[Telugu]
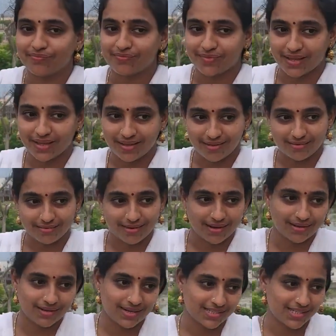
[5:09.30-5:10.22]
నా
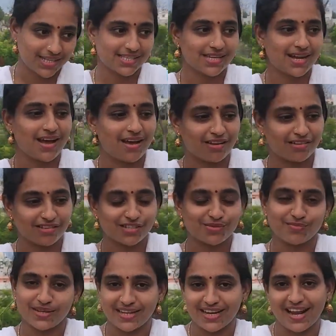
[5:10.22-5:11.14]
నేను చేసిన
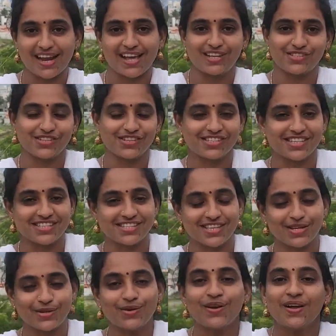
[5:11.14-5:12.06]
హార్వెస్ట్ మీరు ఎలా ఎంజాయ్
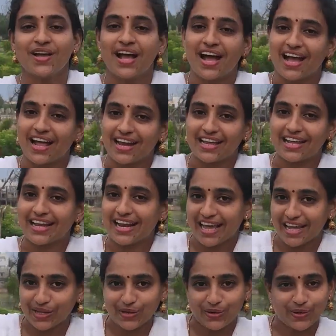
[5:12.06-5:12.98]
చేశారు అలాగే
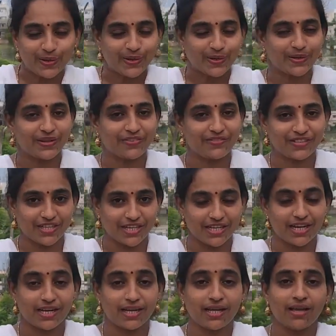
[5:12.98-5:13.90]
లైక్ కూడా
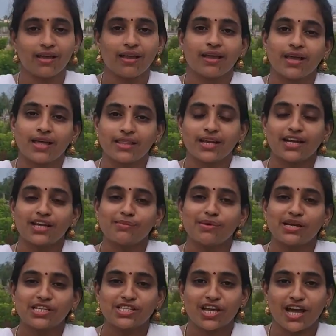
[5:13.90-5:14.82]
చేయండి ఎందుకంటే
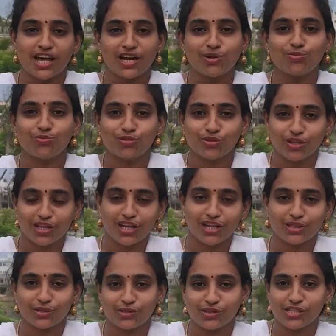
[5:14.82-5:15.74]
మన ఛానల్
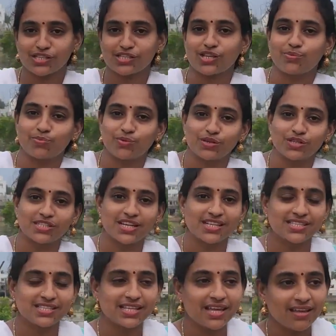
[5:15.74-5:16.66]
ముందుకెళ్తుంది సపోర్ట్
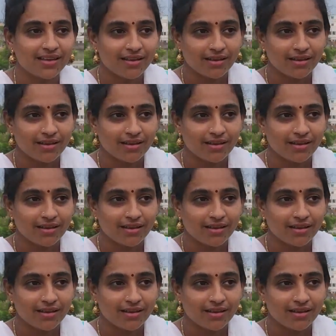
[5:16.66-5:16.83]
చేస్తే